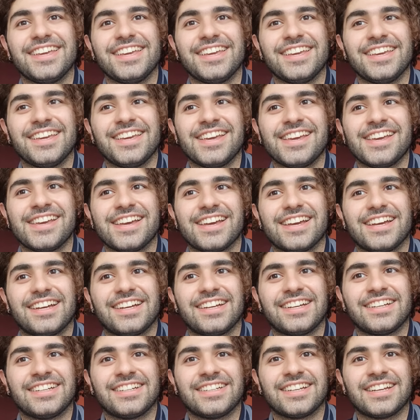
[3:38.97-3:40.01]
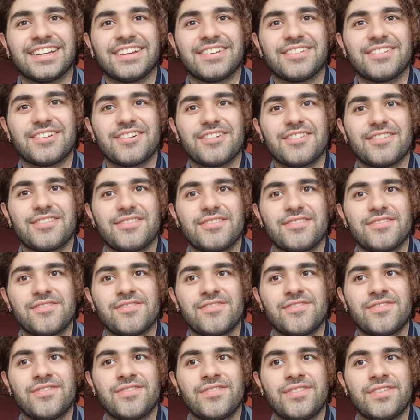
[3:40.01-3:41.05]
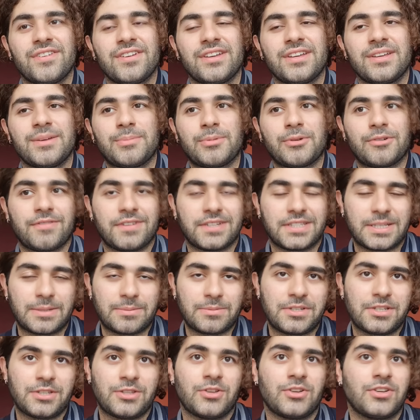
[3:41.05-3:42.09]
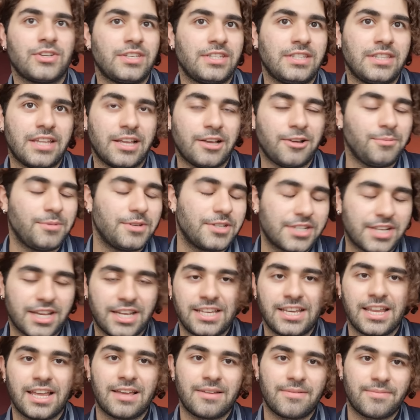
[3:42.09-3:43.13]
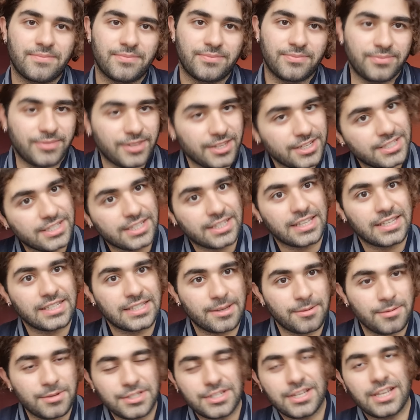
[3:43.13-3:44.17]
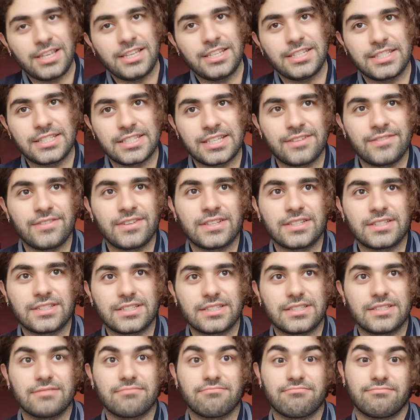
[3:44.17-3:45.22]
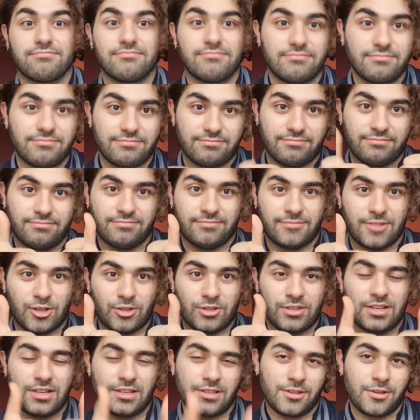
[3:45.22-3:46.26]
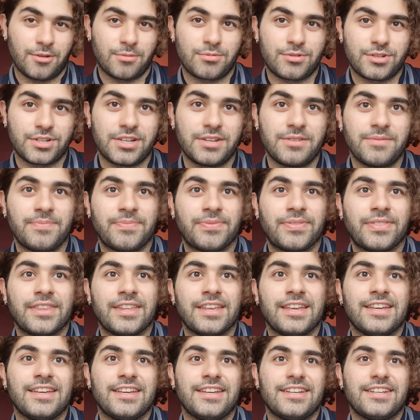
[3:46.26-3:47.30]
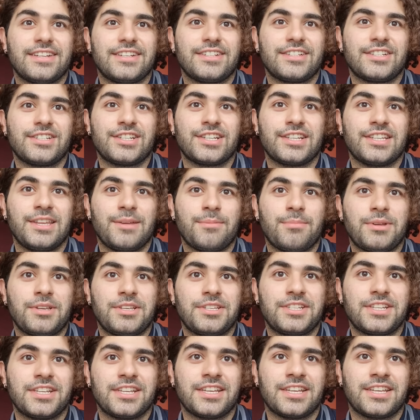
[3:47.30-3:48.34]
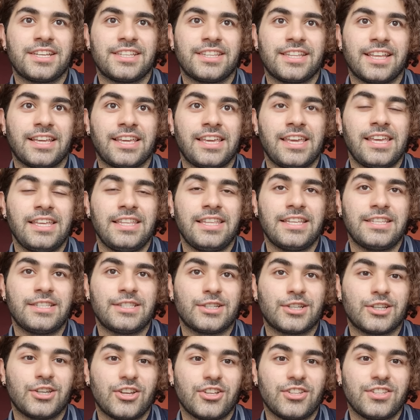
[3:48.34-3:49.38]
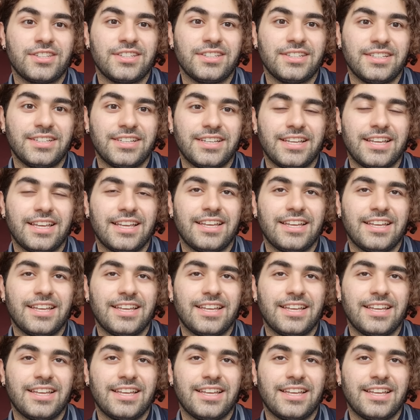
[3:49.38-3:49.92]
I e, wyprowadzam się do innego mieszkania, też na tej samej dzielnicy, więc o tyle dobrze, że nie będzie takiej tęsknoty,